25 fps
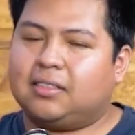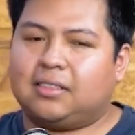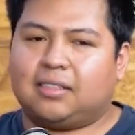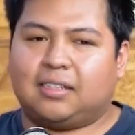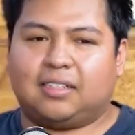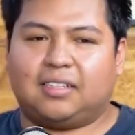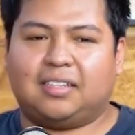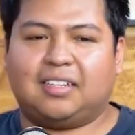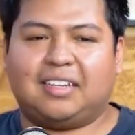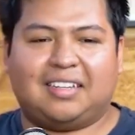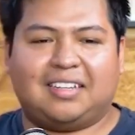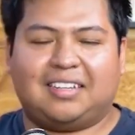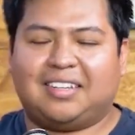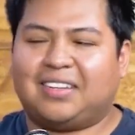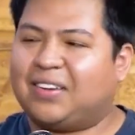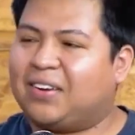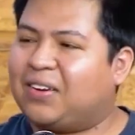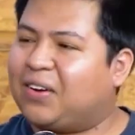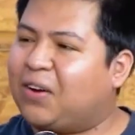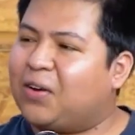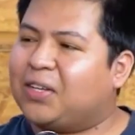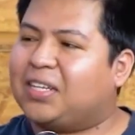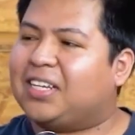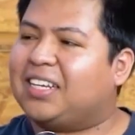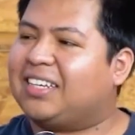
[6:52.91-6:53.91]
o sea,
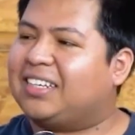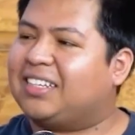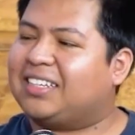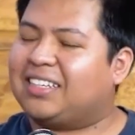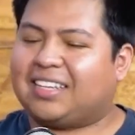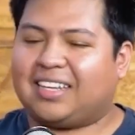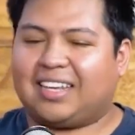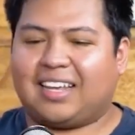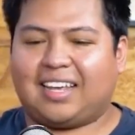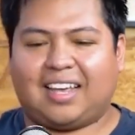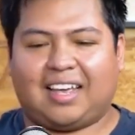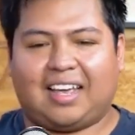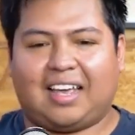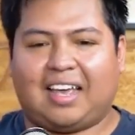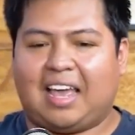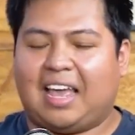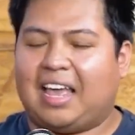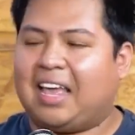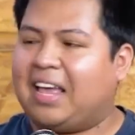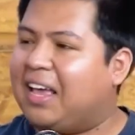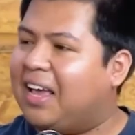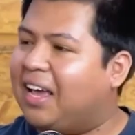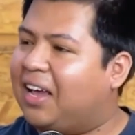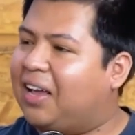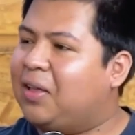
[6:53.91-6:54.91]
cosas
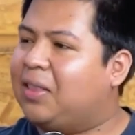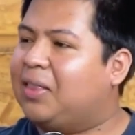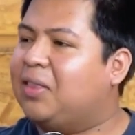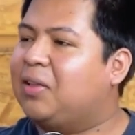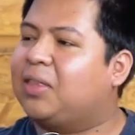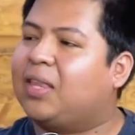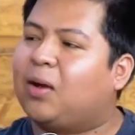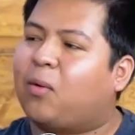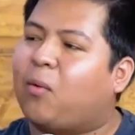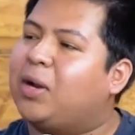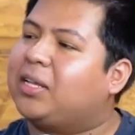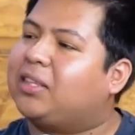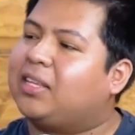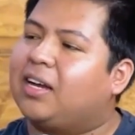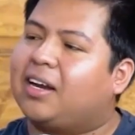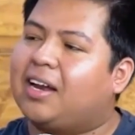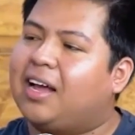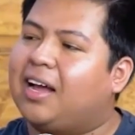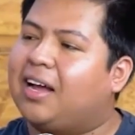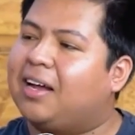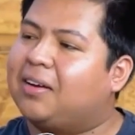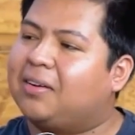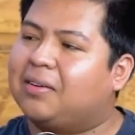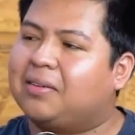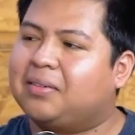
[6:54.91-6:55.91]
que, no te cuestan
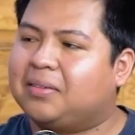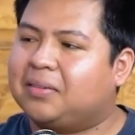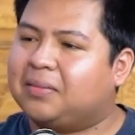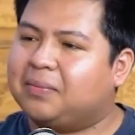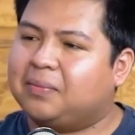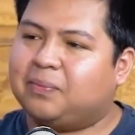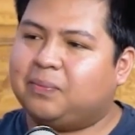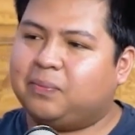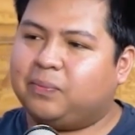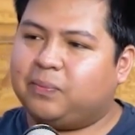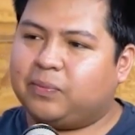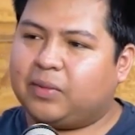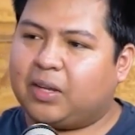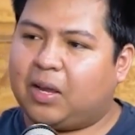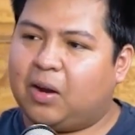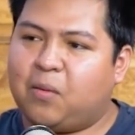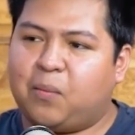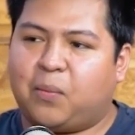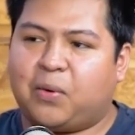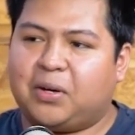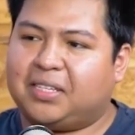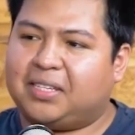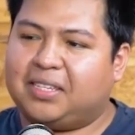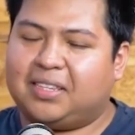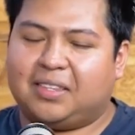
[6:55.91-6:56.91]
nada, ¿no? Claro. Que no,
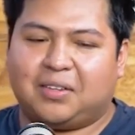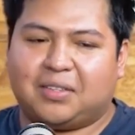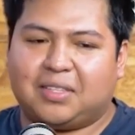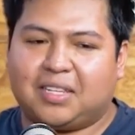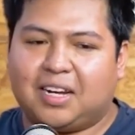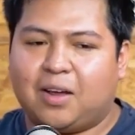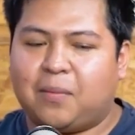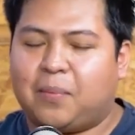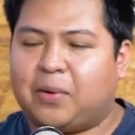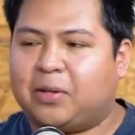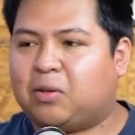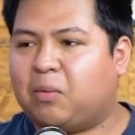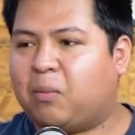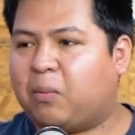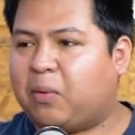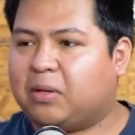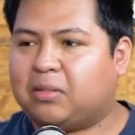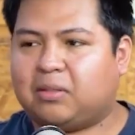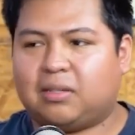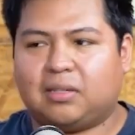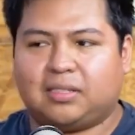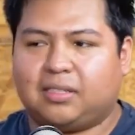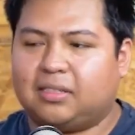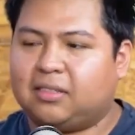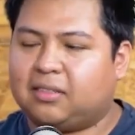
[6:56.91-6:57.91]
puedes, no tienes presupuesto, es